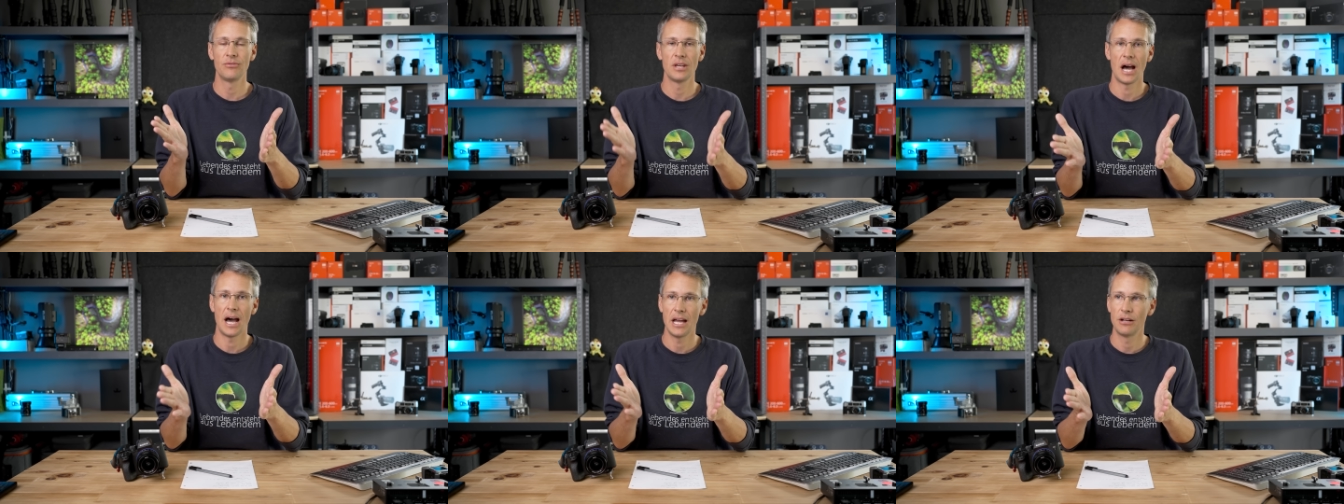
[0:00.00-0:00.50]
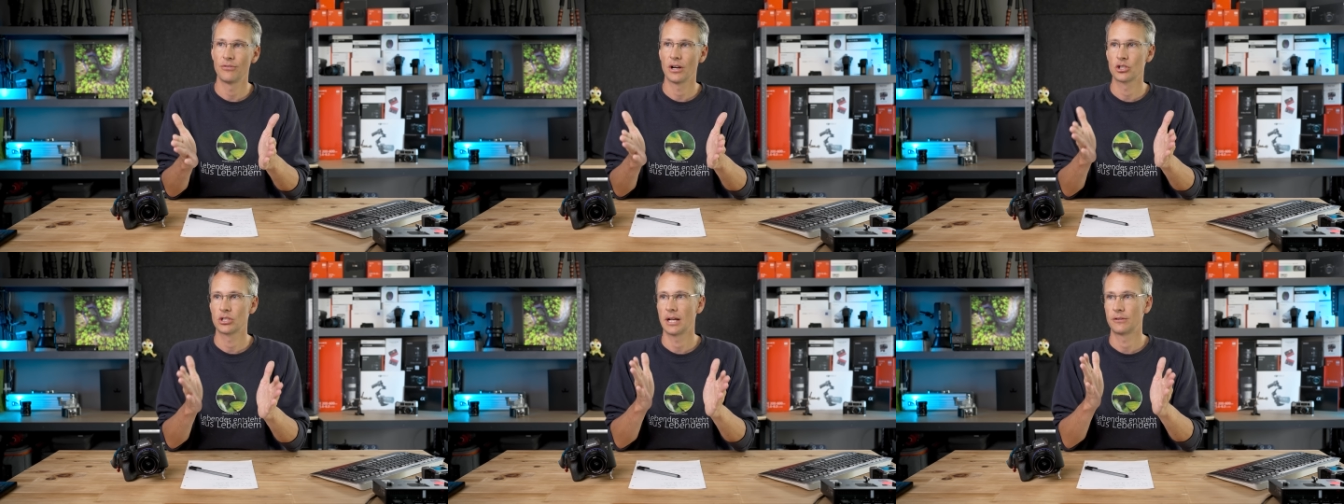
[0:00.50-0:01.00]
wir
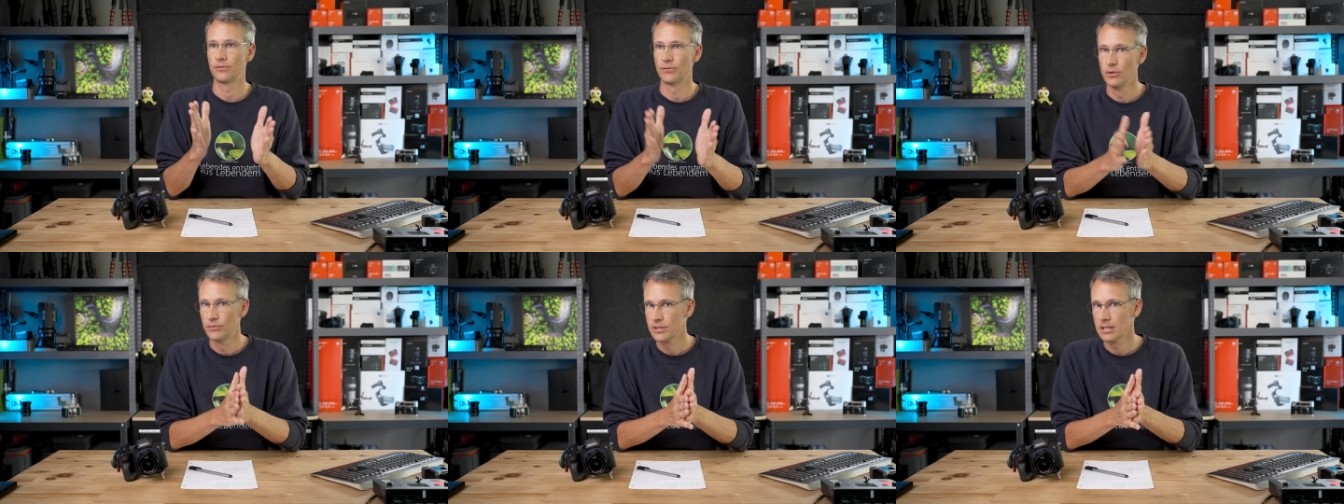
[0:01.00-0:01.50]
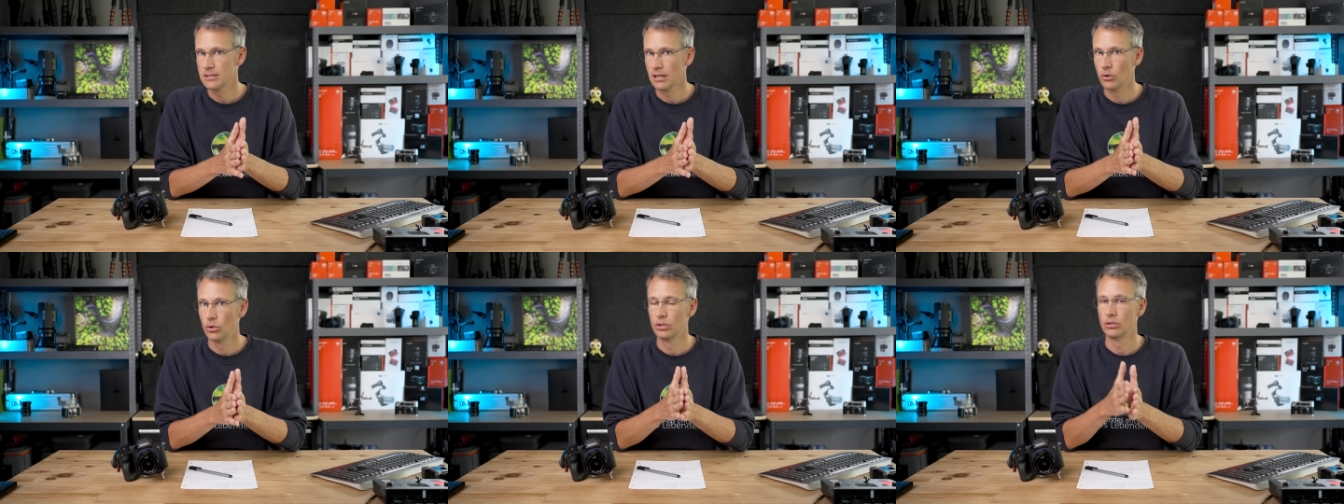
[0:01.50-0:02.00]
einfach statt 15
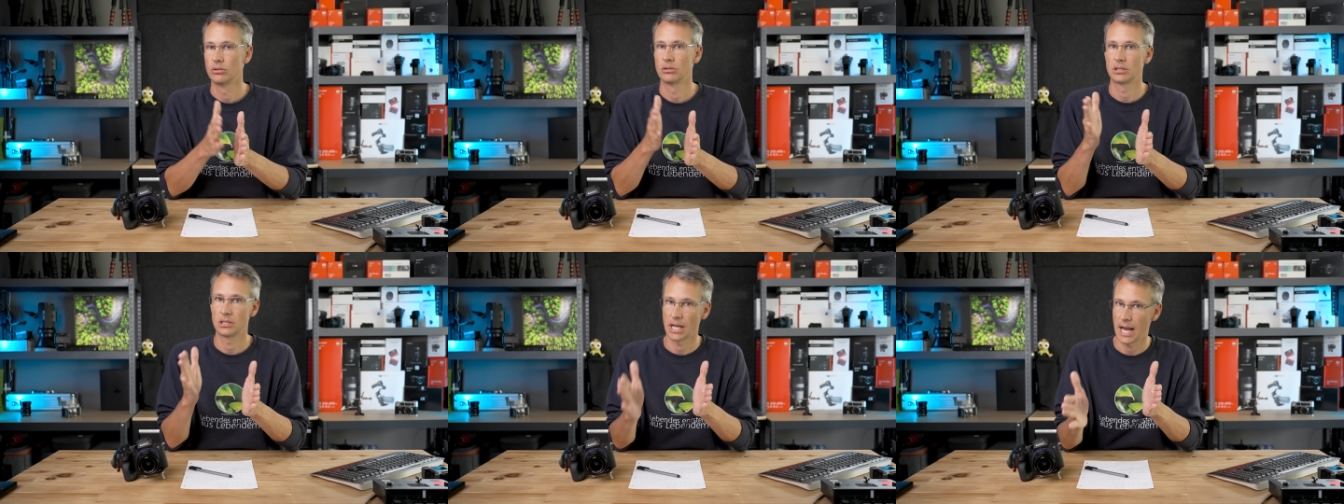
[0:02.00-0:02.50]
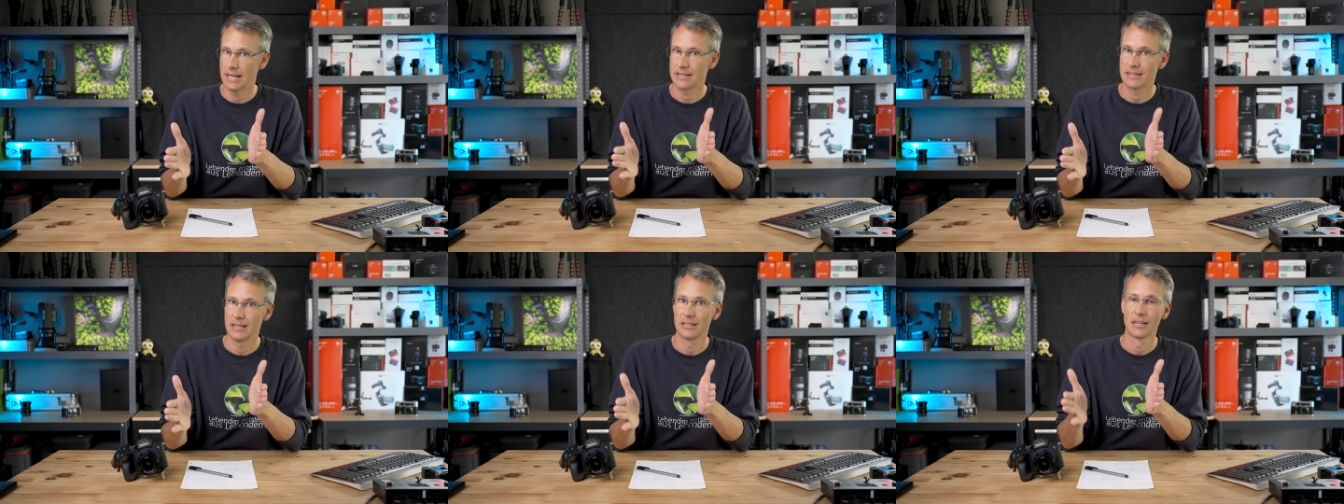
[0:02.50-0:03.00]
Sekunden
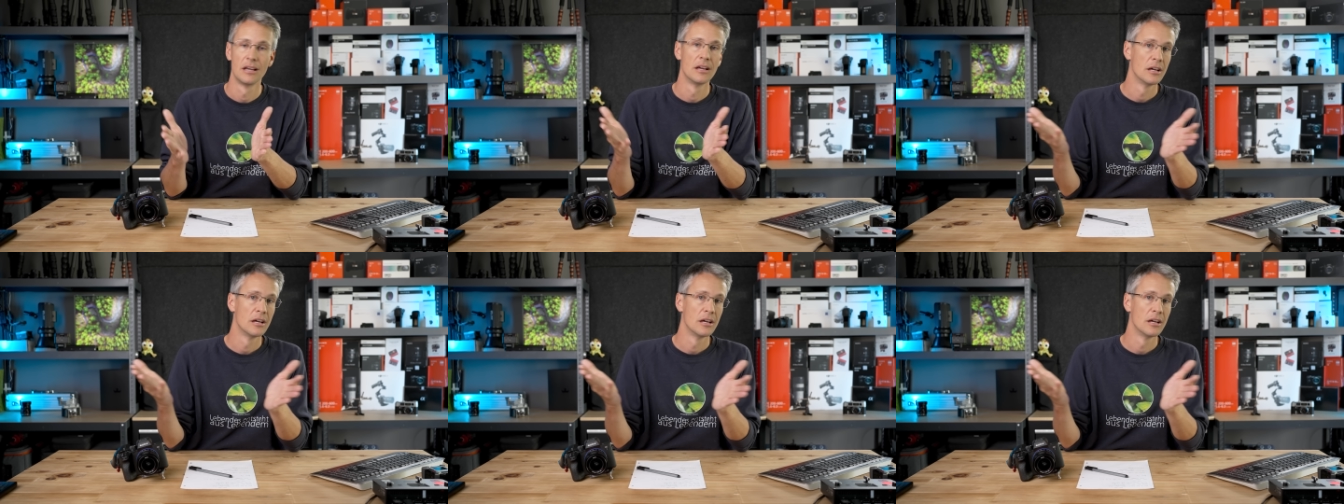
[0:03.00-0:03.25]
30